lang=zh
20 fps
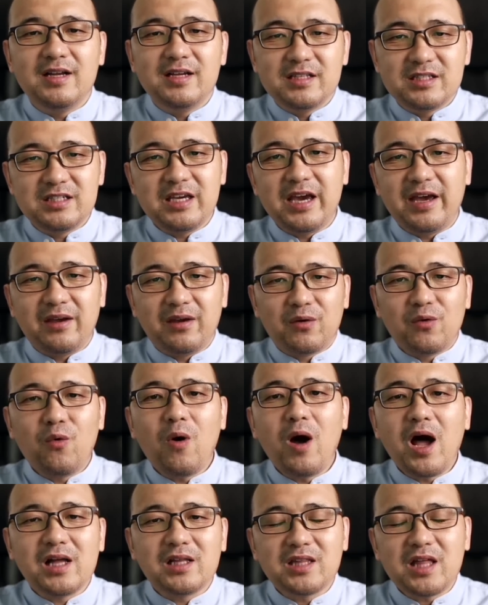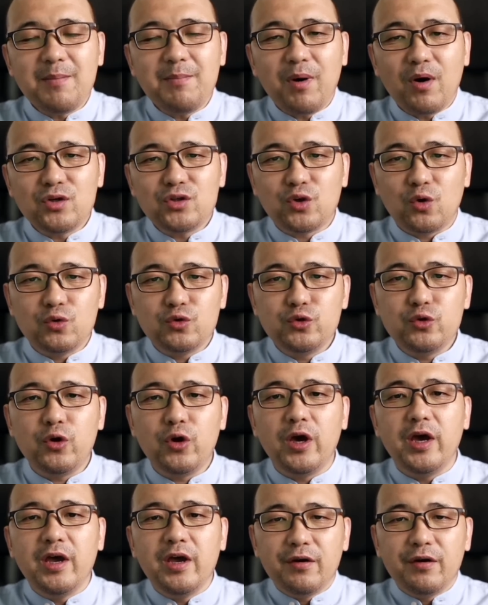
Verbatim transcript: 简化担保手续，